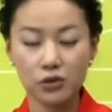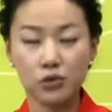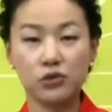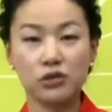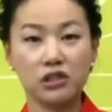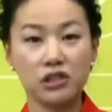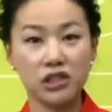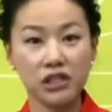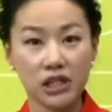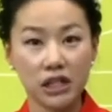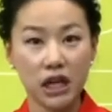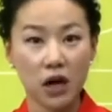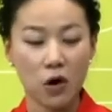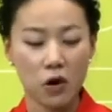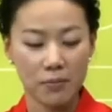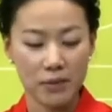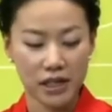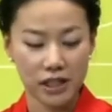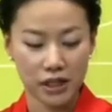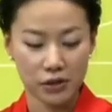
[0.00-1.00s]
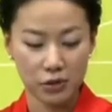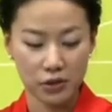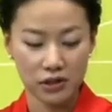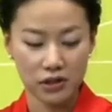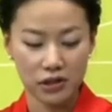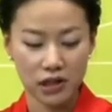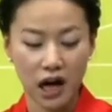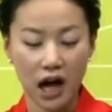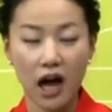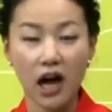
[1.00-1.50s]
또는 크기가 얼마나
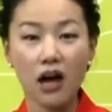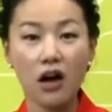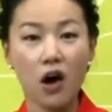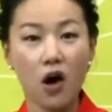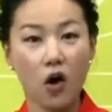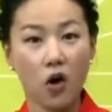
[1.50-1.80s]
되는가